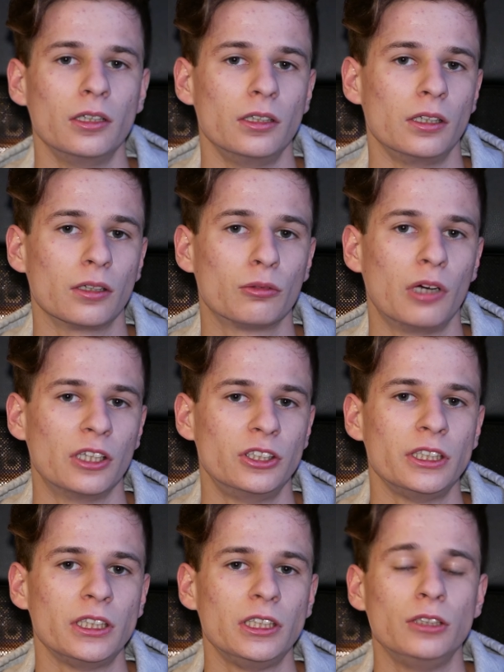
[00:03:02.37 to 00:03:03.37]
eh,
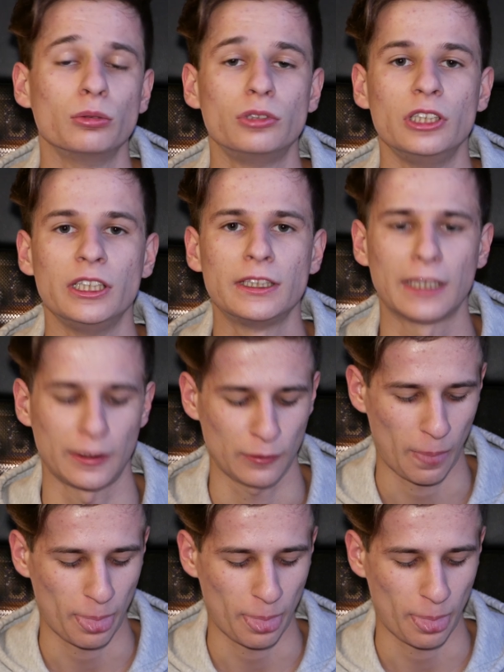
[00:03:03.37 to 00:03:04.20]
quasi inutilità.